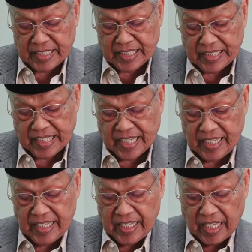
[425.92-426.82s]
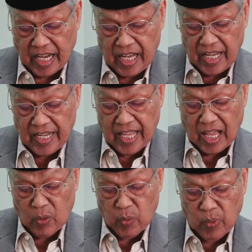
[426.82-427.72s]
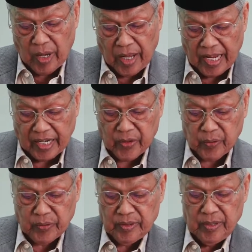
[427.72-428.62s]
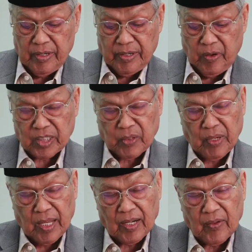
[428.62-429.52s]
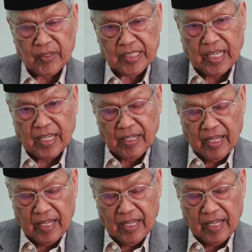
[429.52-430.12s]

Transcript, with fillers: เดินดินนี่นะอิลลาฮุวะอาคิซุนนอกจากว่าอัลเลาะห์จะ